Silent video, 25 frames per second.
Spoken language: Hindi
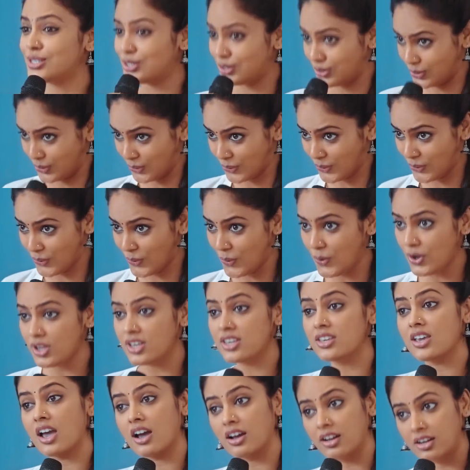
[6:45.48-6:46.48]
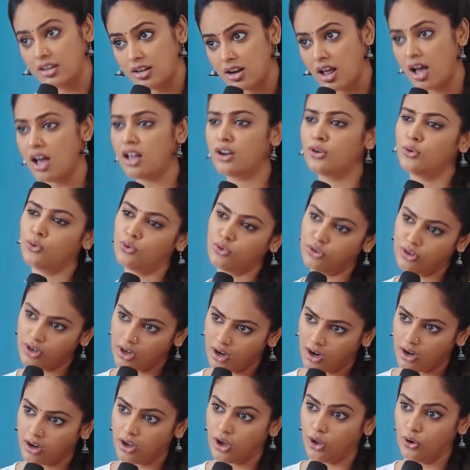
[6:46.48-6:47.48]
तो हमारा विश्वास
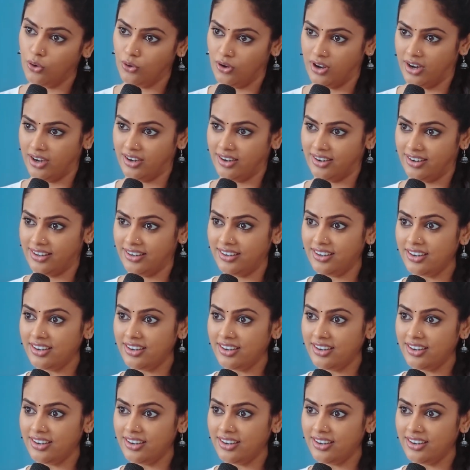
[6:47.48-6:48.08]
पूजा पाठ से